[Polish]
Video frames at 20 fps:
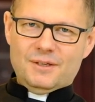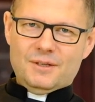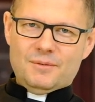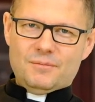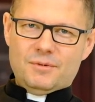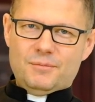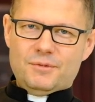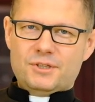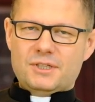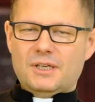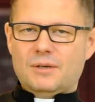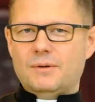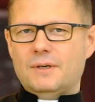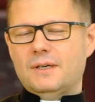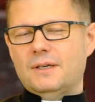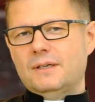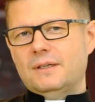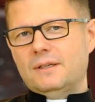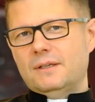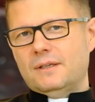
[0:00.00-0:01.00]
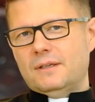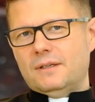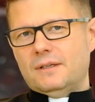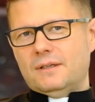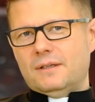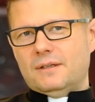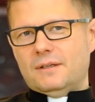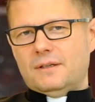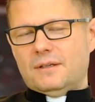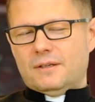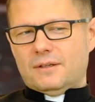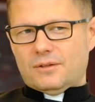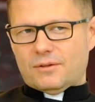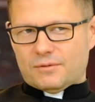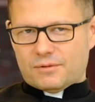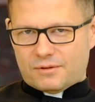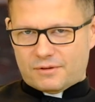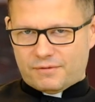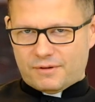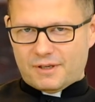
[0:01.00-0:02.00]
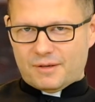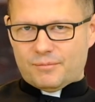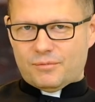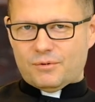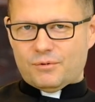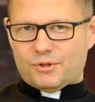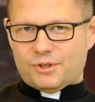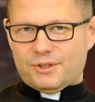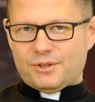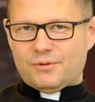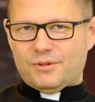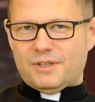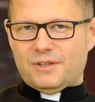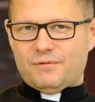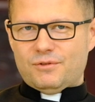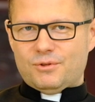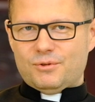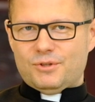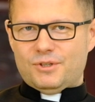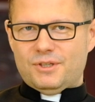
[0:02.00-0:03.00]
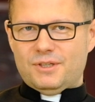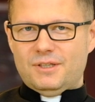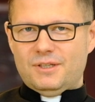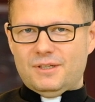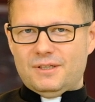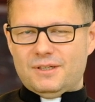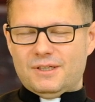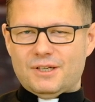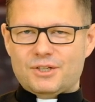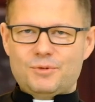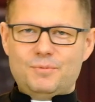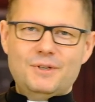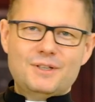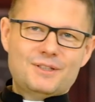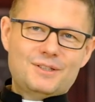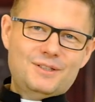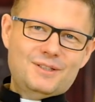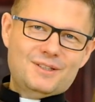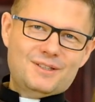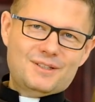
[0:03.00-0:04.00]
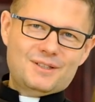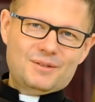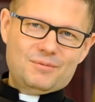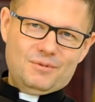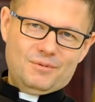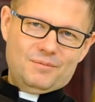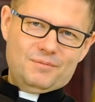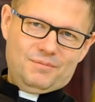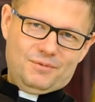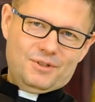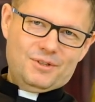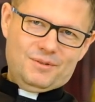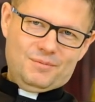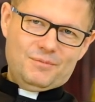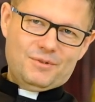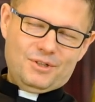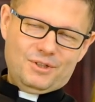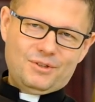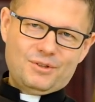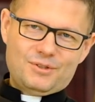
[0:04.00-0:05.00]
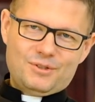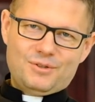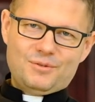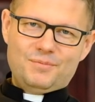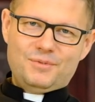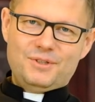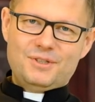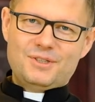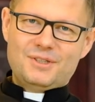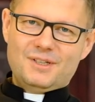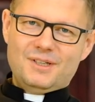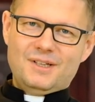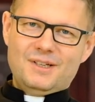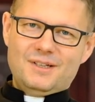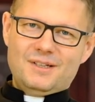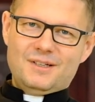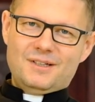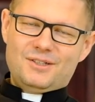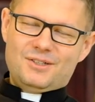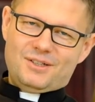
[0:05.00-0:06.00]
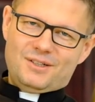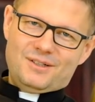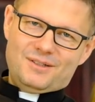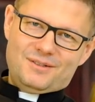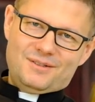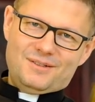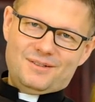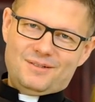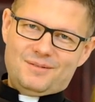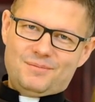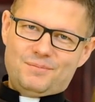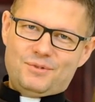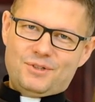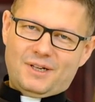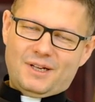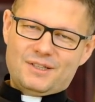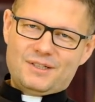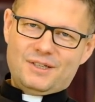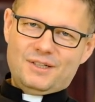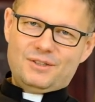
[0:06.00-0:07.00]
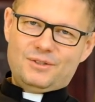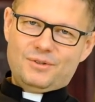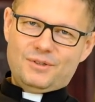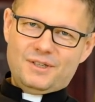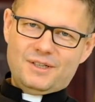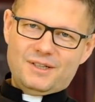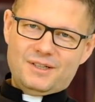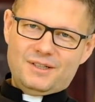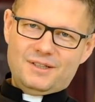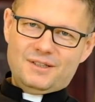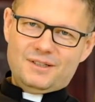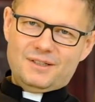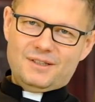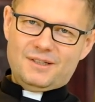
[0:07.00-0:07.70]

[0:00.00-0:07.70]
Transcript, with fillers: Pomyślała, no chwała Bogu, że tego nie wyrzucili na śmietnik, bo przecież mogli to zrobić, że przekazali to jej.